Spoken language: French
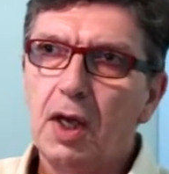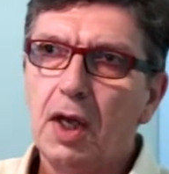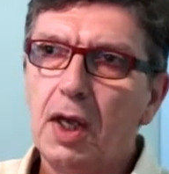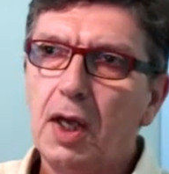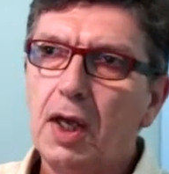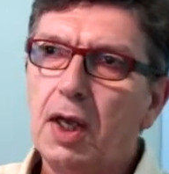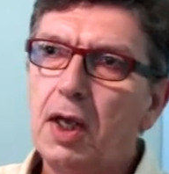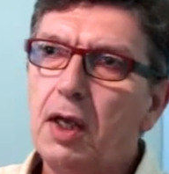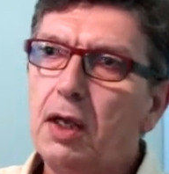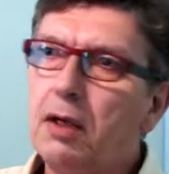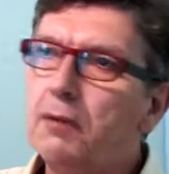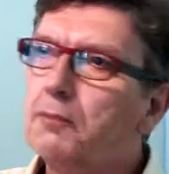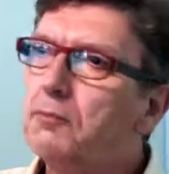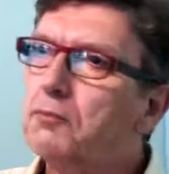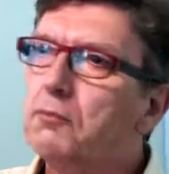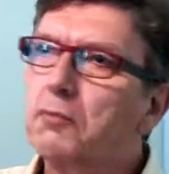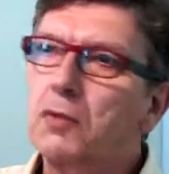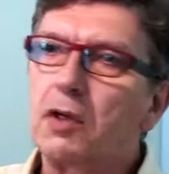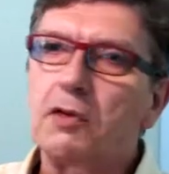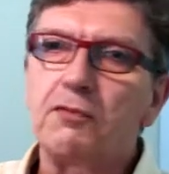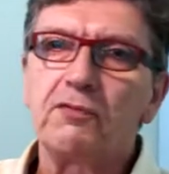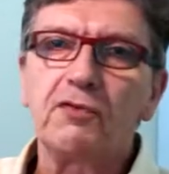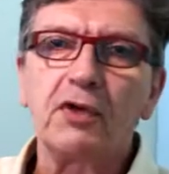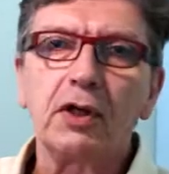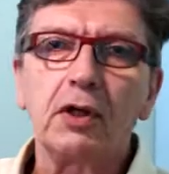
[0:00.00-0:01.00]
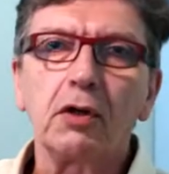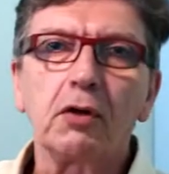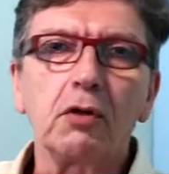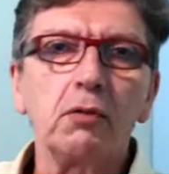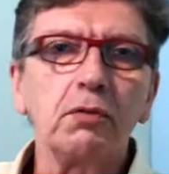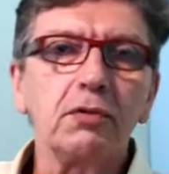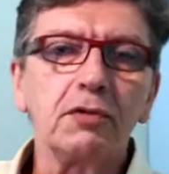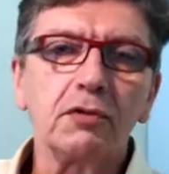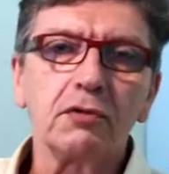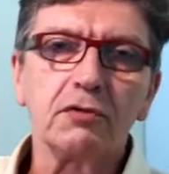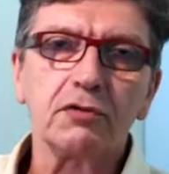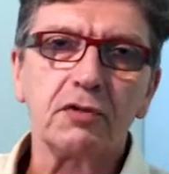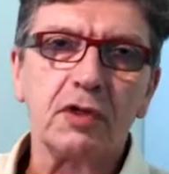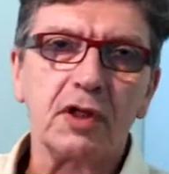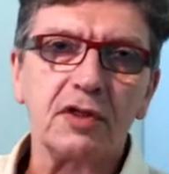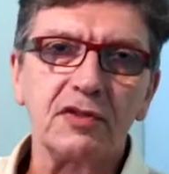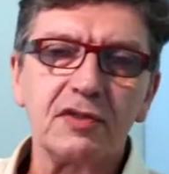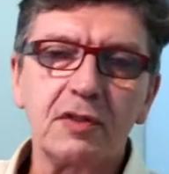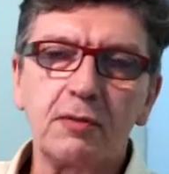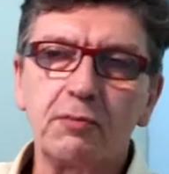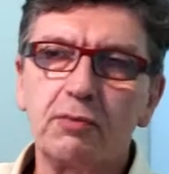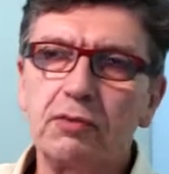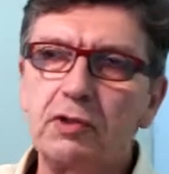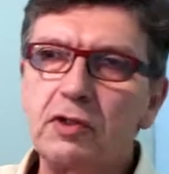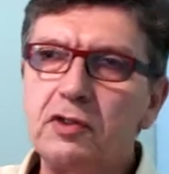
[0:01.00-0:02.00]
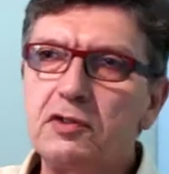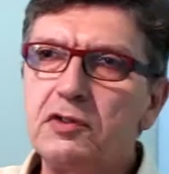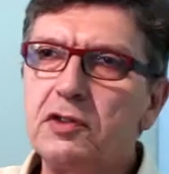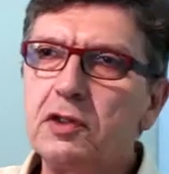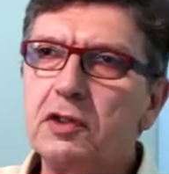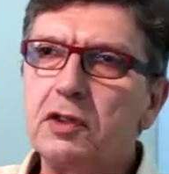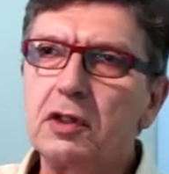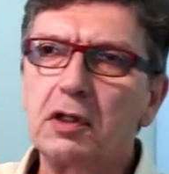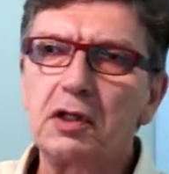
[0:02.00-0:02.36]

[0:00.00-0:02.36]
et il fait irruption sur la scène politique,